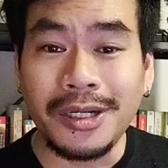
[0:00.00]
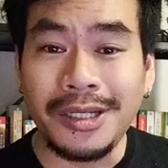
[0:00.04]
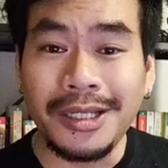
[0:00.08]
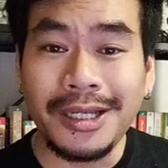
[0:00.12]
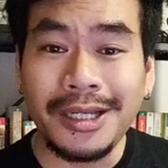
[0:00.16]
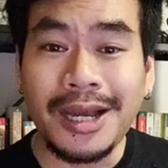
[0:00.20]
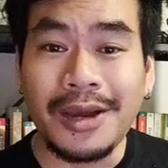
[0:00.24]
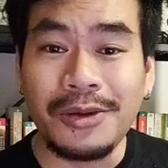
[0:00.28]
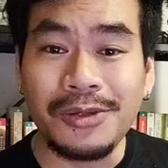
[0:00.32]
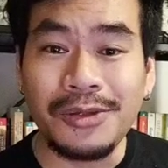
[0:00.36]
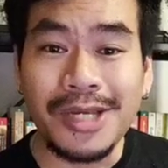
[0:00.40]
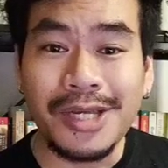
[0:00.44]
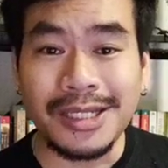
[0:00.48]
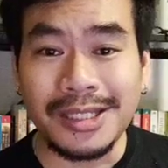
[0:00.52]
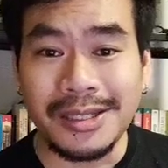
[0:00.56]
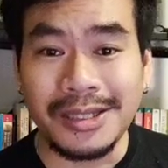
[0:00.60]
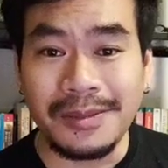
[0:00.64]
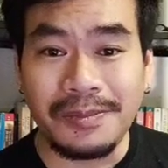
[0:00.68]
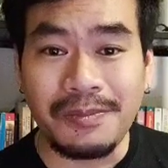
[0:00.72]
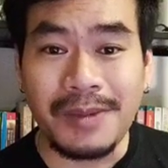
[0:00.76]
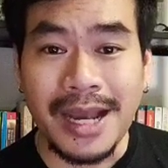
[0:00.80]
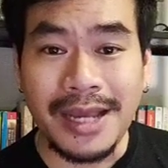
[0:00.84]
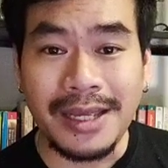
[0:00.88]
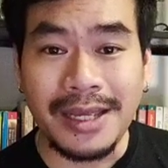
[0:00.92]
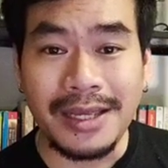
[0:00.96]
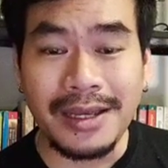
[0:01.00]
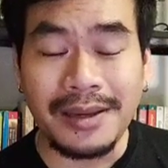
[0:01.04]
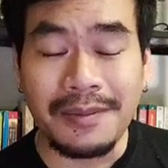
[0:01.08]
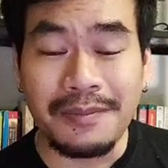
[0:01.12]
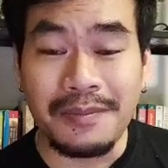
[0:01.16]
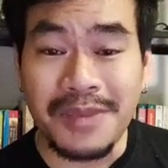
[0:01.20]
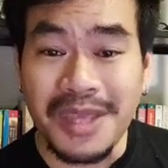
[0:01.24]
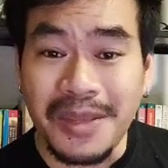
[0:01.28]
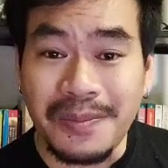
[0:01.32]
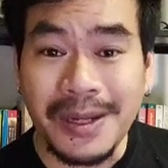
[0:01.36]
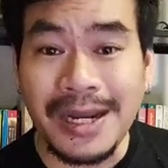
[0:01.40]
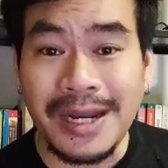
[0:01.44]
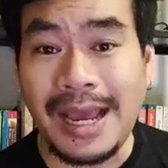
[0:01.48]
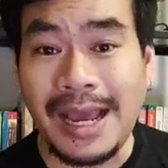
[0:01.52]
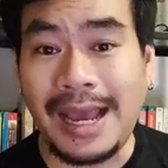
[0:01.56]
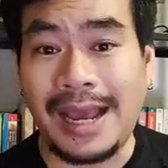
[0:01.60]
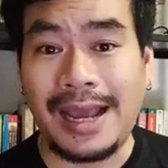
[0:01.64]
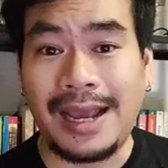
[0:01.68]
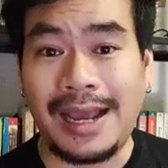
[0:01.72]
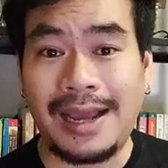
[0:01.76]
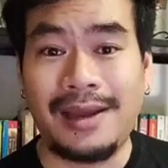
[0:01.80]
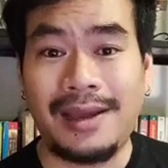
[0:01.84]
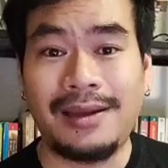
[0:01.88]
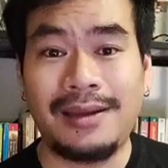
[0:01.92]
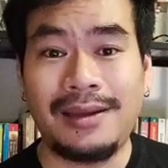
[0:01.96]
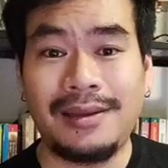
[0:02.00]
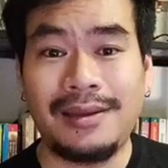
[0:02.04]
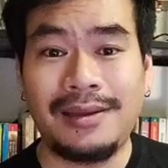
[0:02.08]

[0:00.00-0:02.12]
กรที่เขาอยากจะไปมีปัญหา